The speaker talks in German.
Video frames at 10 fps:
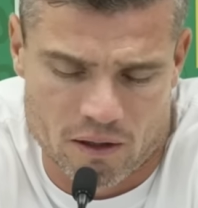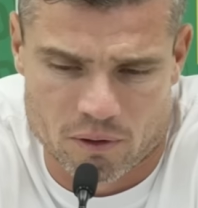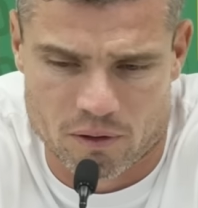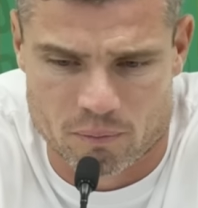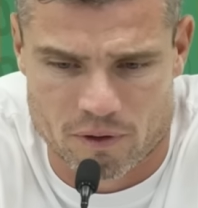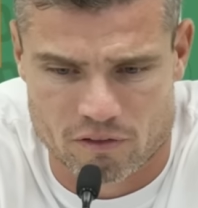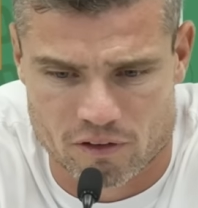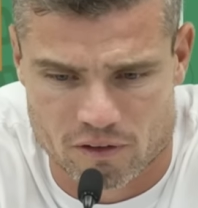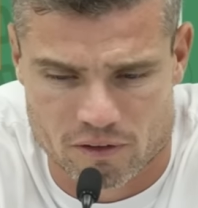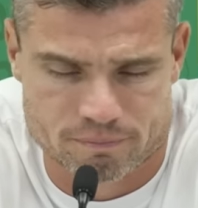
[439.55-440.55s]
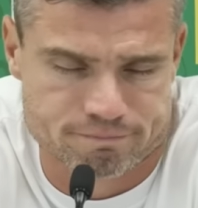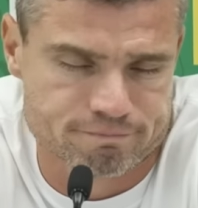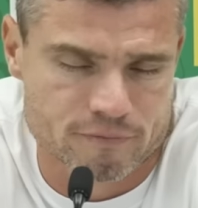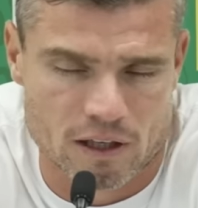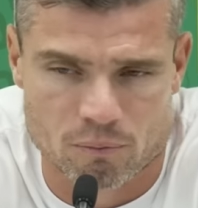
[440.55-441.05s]
aber im Endeffekt ähm,
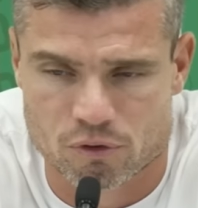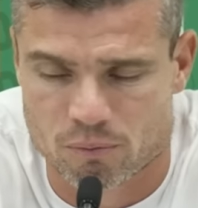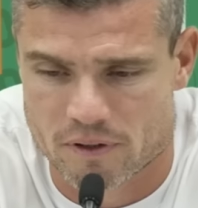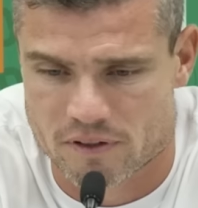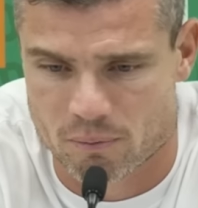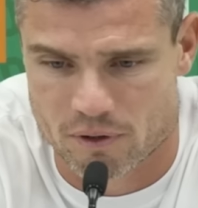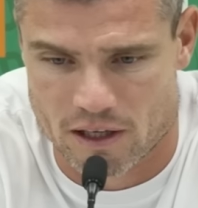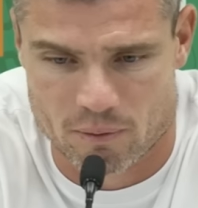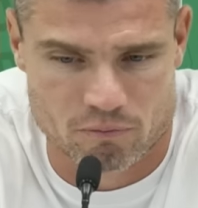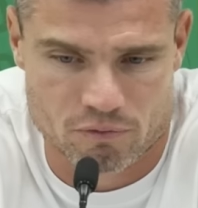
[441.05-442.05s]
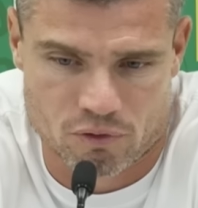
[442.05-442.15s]
ja, müssen wir jetzt damit leben.